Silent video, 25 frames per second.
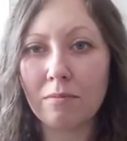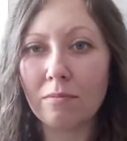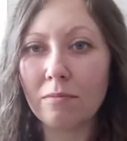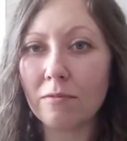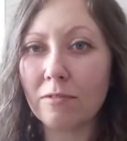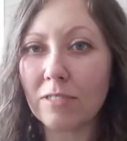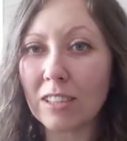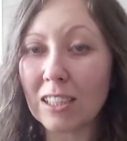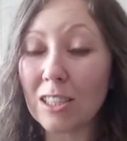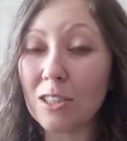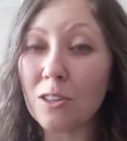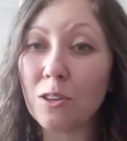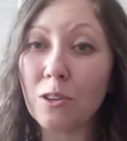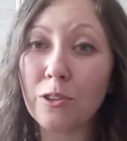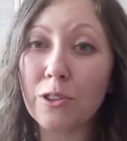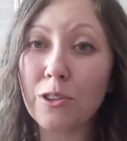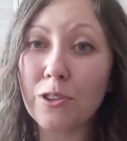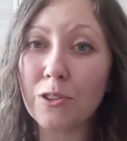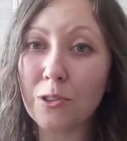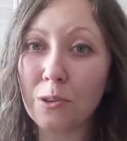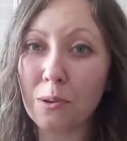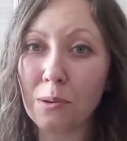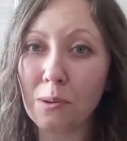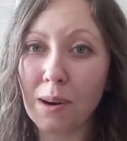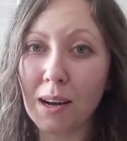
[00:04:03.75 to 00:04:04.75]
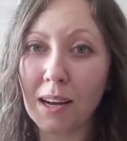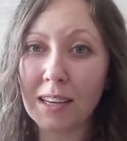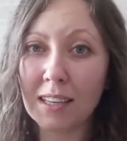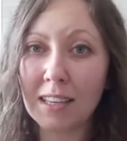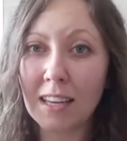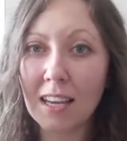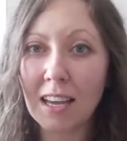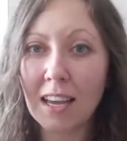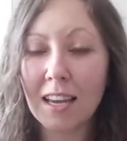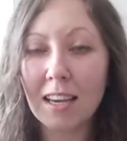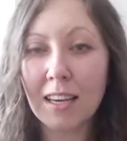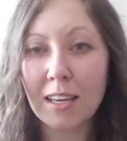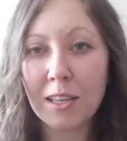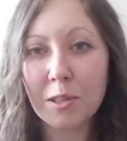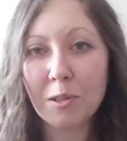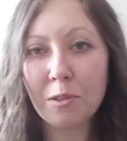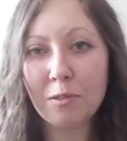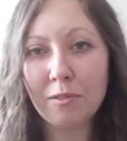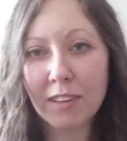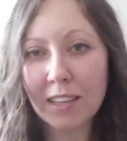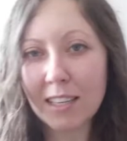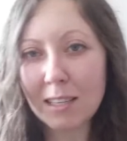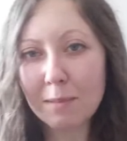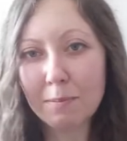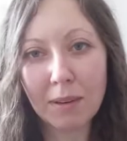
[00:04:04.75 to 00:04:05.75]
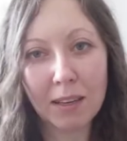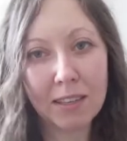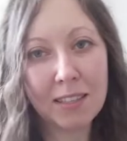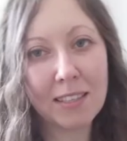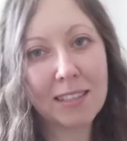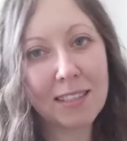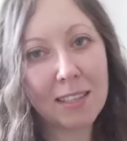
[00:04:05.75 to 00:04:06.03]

w takich kościołach człowiek jest bardziej